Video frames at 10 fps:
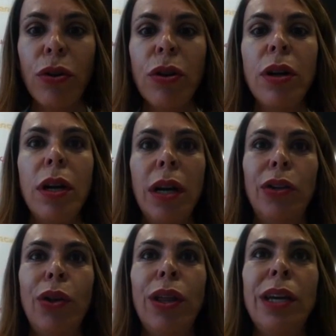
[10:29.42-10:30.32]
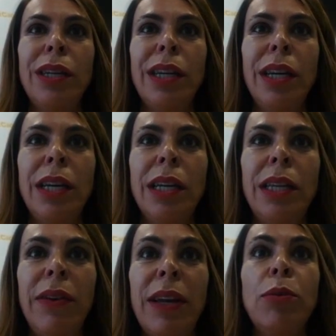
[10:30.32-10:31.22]
¿no? Entonces eh,
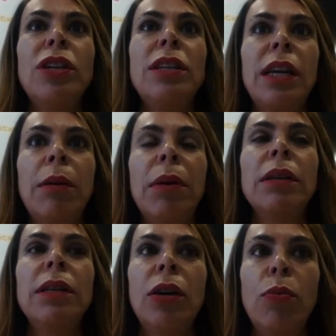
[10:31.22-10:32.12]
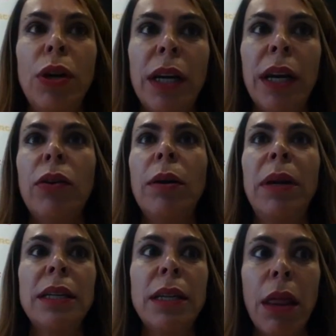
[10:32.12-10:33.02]
deberíamos ser capaces de comunicarlo de una
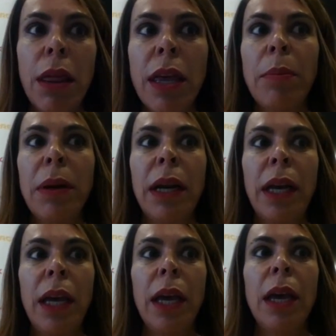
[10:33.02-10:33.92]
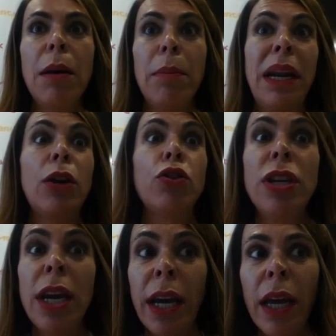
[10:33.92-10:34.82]
manera sencilla para que, para que nos
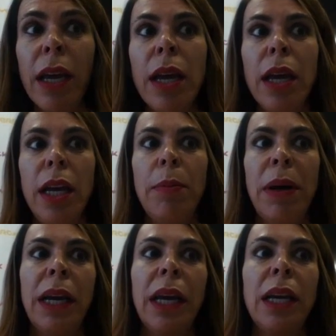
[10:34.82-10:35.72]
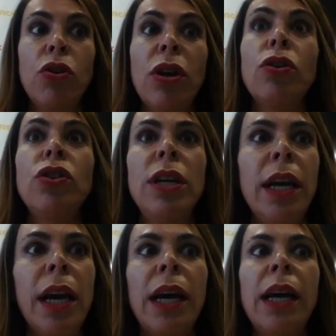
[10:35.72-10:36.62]
llegue y para que eso que nos
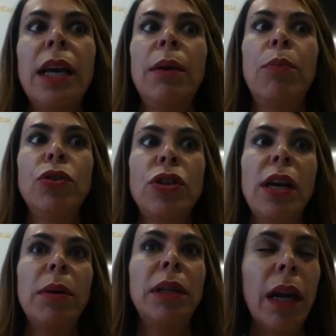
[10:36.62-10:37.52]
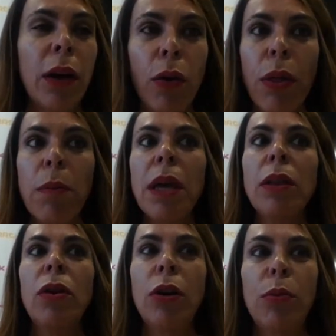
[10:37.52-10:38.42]
llegue haga que, bueno, se incremente el
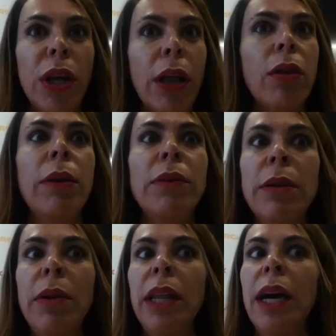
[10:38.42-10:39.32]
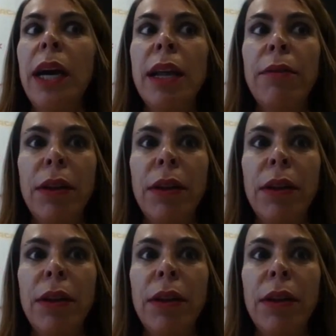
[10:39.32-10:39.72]
reconocimiento, la comunicación, la visibilidad y al